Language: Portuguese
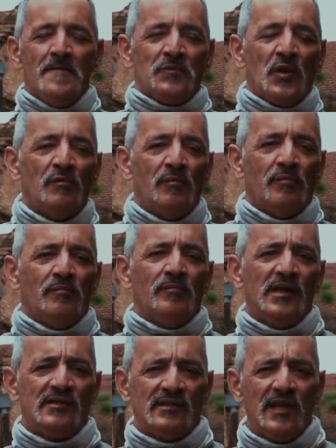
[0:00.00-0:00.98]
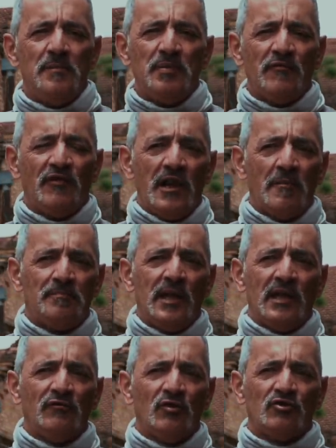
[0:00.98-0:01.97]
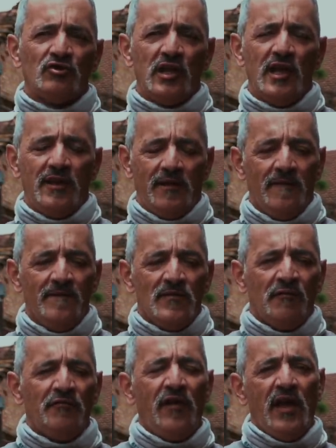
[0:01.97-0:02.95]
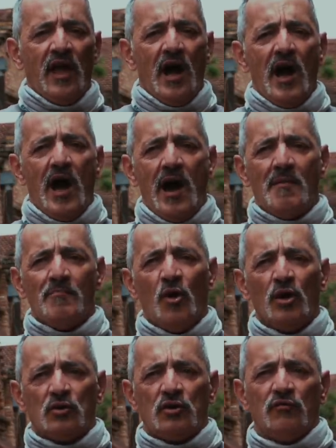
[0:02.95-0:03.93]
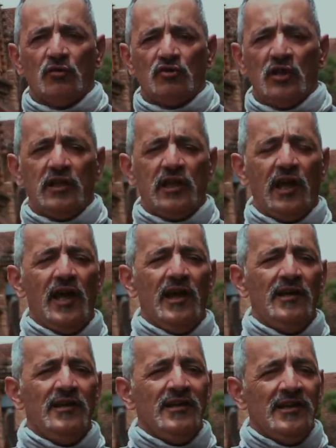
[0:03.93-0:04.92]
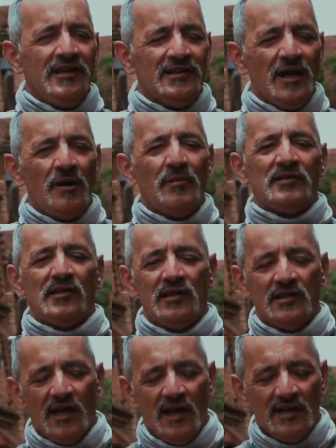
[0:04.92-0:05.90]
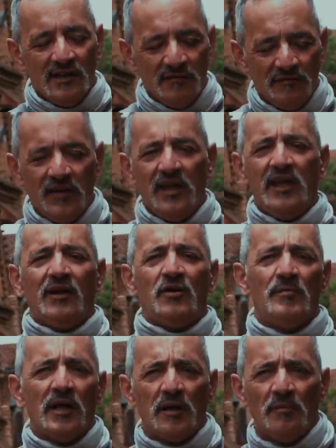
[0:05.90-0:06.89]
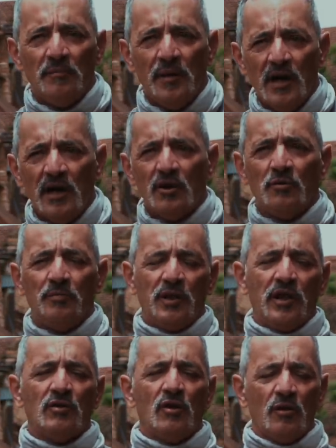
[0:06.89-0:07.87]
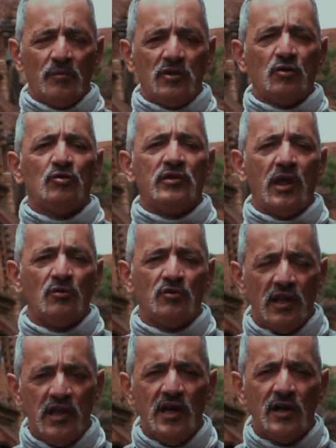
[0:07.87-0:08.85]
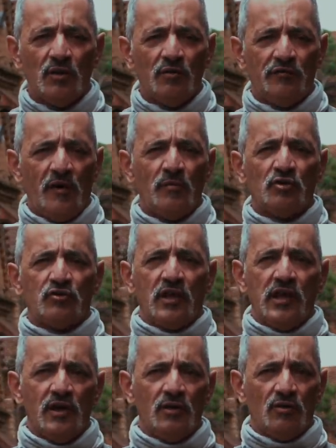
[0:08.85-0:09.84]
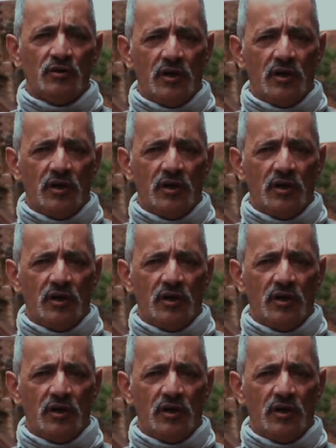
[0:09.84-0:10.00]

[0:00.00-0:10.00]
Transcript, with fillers: Então, mas sempre vale a pena você ver a moto que você quer e dá uma sentada, ver como é que é o banco, porque normalmente tem o triângulo, o famoso triângulo